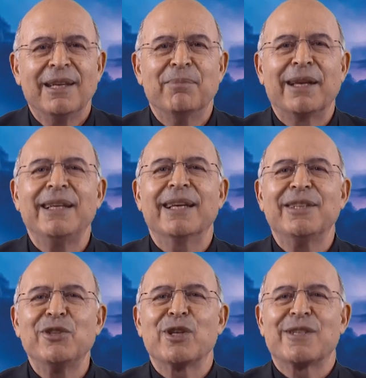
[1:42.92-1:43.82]
Maria
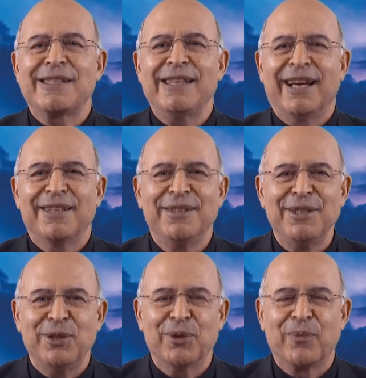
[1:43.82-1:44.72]
dice sì a
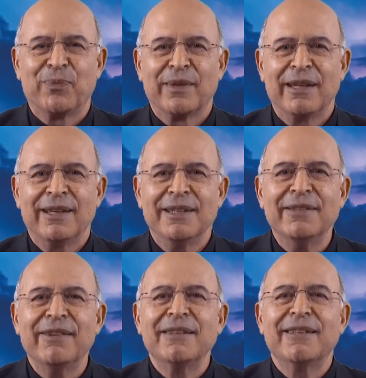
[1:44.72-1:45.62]
Dio,
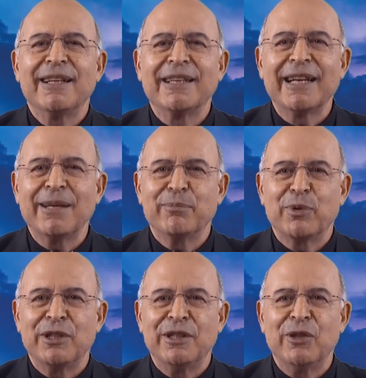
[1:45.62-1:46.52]
diventa il grembo
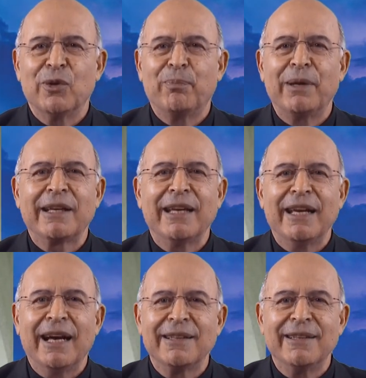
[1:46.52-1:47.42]
di Dio perché
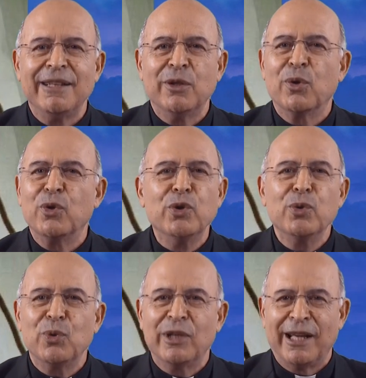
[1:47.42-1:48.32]
a Dio
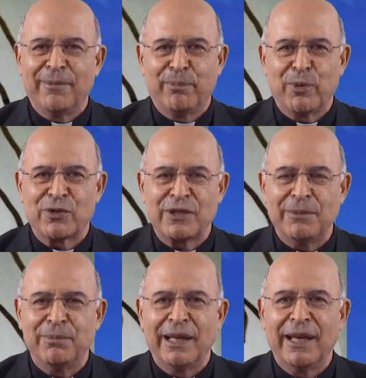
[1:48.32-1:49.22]
nulla è
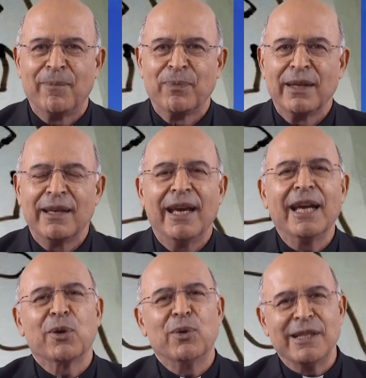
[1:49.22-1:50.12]
impossibile.
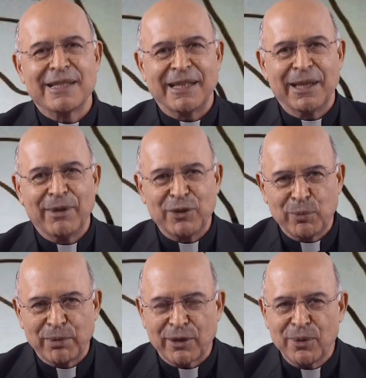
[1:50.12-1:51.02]
Ecco l'insegnamento
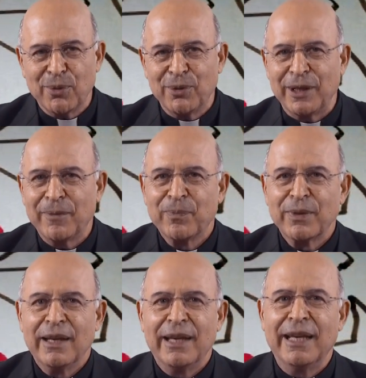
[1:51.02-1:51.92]
per noi
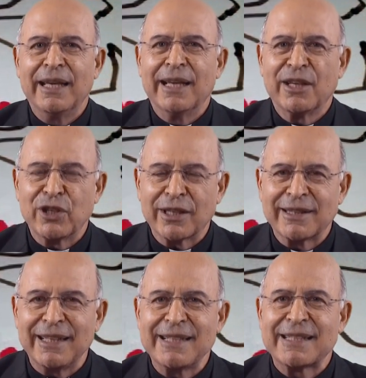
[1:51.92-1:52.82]
e la
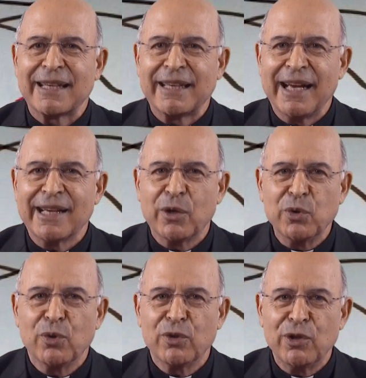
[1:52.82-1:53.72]
certezza che anche
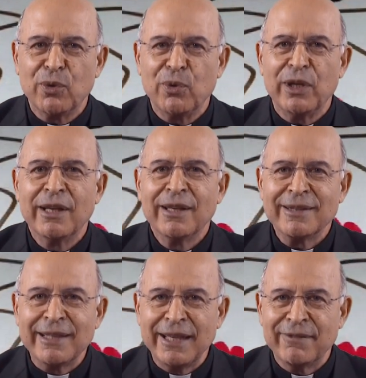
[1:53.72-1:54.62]
ognuno di noi
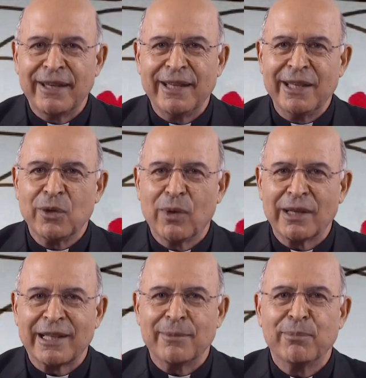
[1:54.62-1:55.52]
deve in
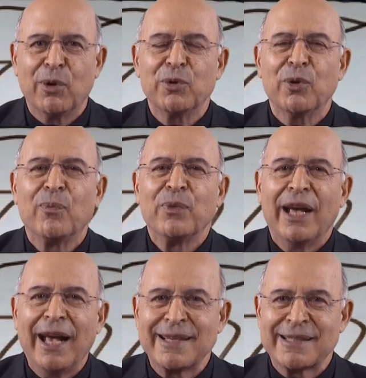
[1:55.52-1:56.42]
qualche modo
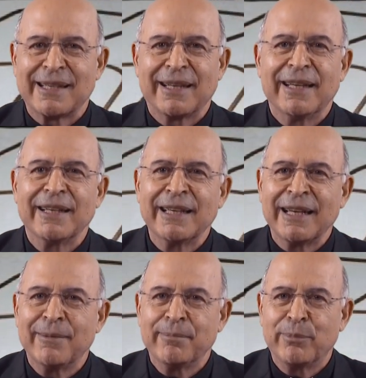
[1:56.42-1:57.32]
essere
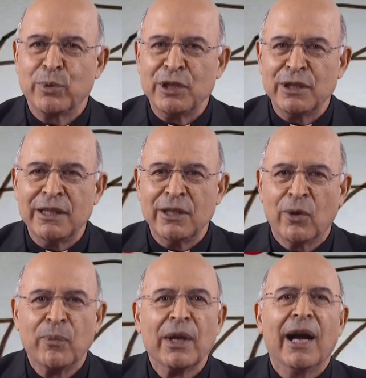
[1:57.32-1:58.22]
grembo di
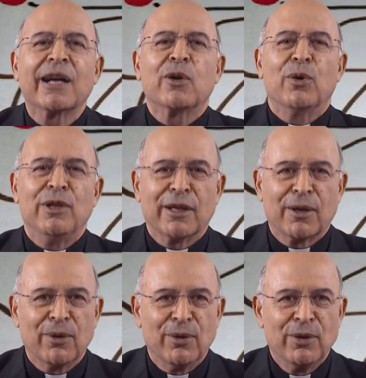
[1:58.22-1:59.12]
Dio,
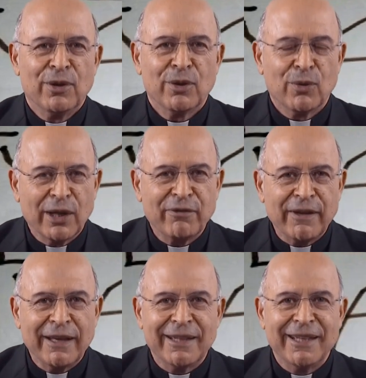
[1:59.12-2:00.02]
accoglierlo con la
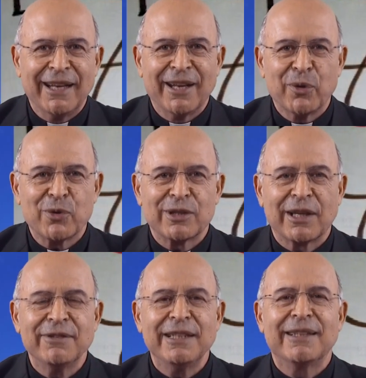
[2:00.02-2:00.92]
fede nella
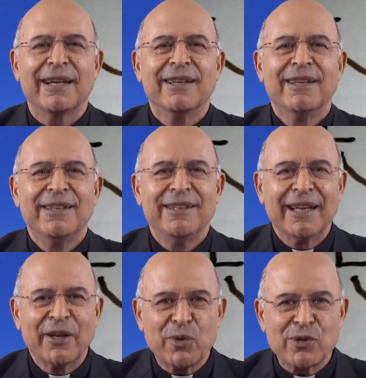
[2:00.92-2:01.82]
nostra vita,
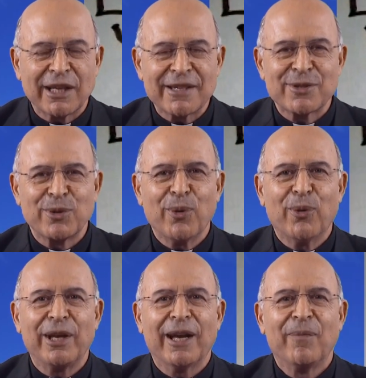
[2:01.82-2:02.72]
nella nostra
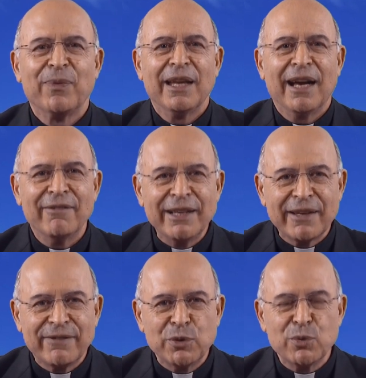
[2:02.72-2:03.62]
storia,
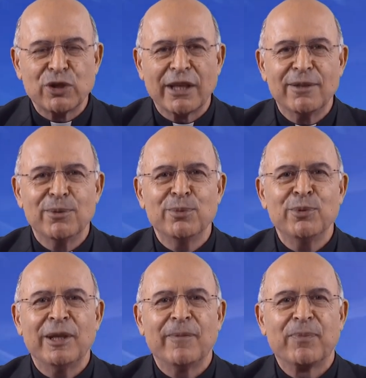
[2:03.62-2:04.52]
avere fiducia in
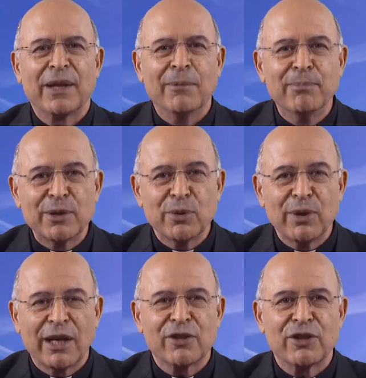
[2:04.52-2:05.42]
Lui,
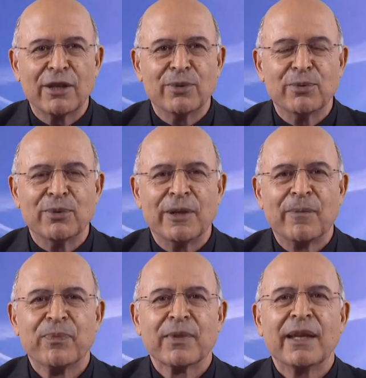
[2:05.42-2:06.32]
abbandonarci a Lui.
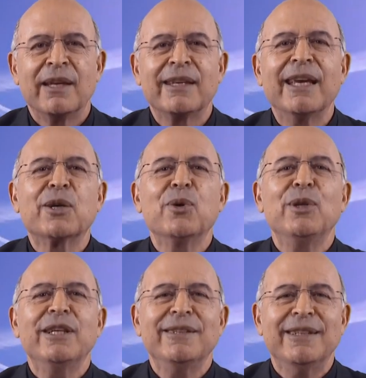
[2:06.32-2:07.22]
Chi
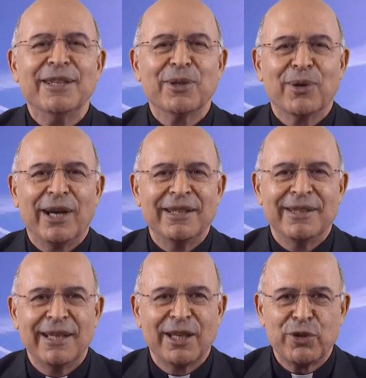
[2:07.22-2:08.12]
accoglie Dio è
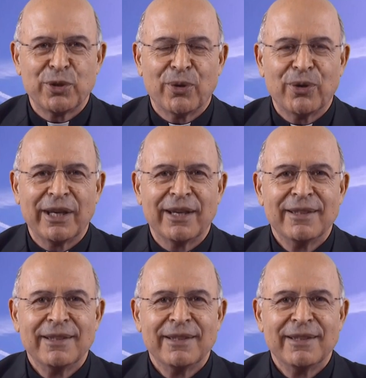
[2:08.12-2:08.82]
nella gioia.